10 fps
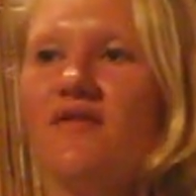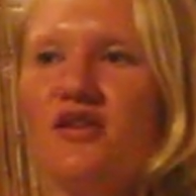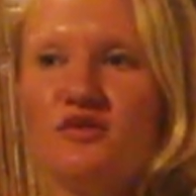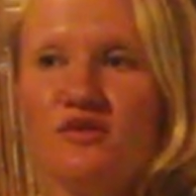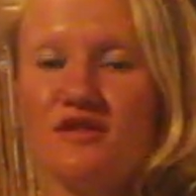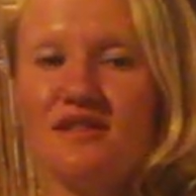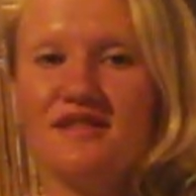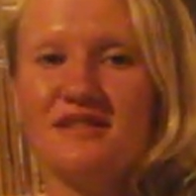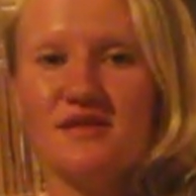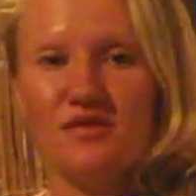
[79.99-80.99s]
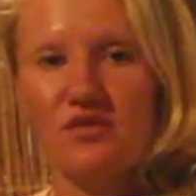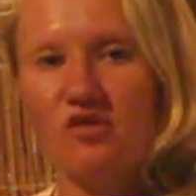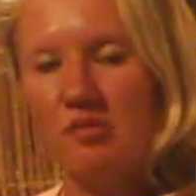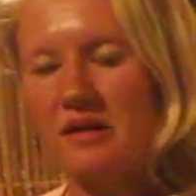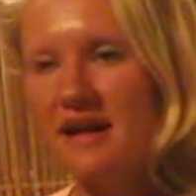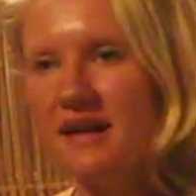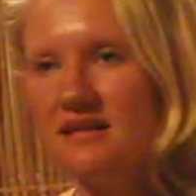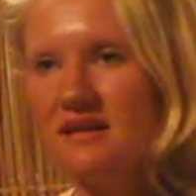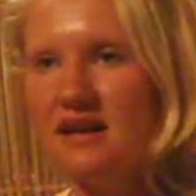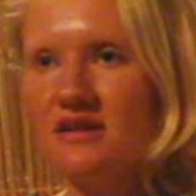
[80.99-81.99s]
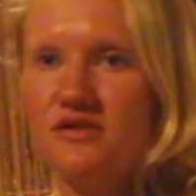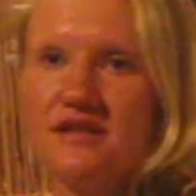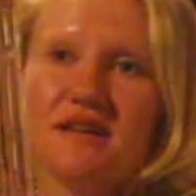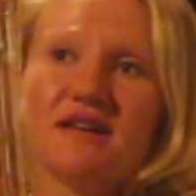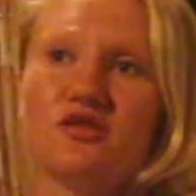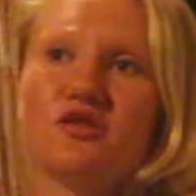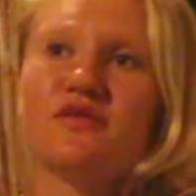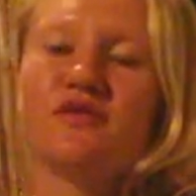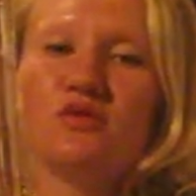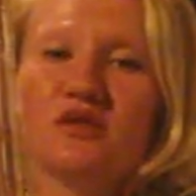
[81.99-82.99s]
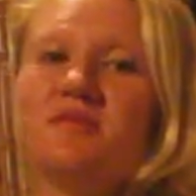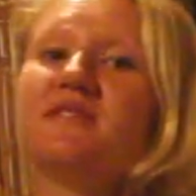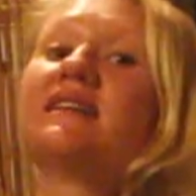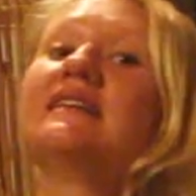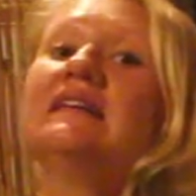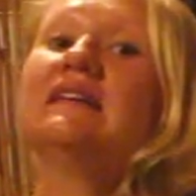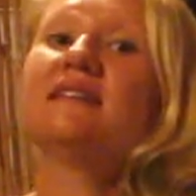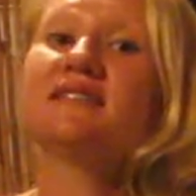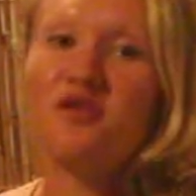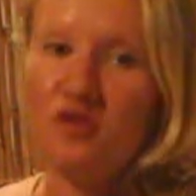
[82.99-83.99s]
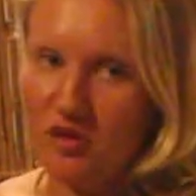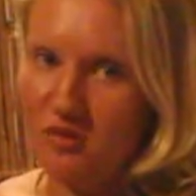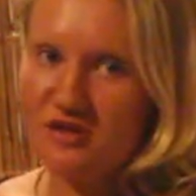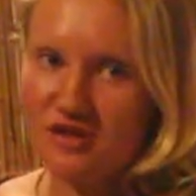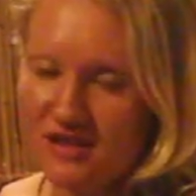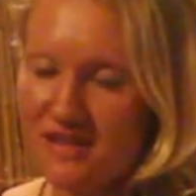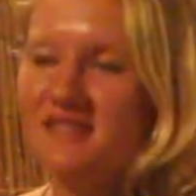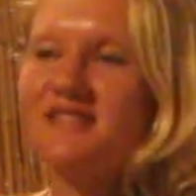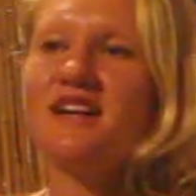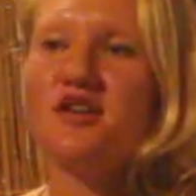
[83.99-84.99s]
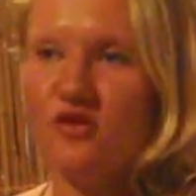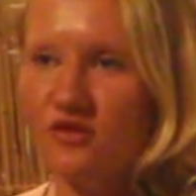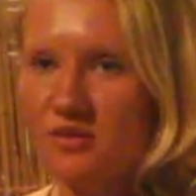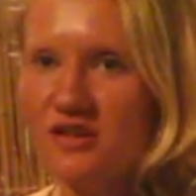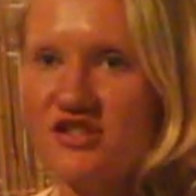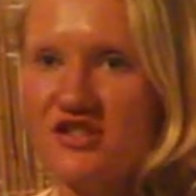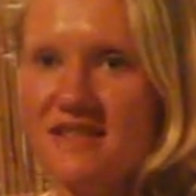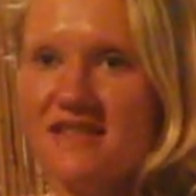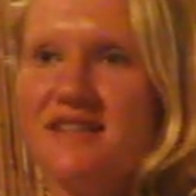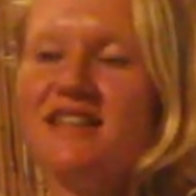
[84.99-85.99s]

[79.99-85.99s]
вокруг э, своего проекта людей, которые ведут именно такой образ жизни, здоровый образ жизни.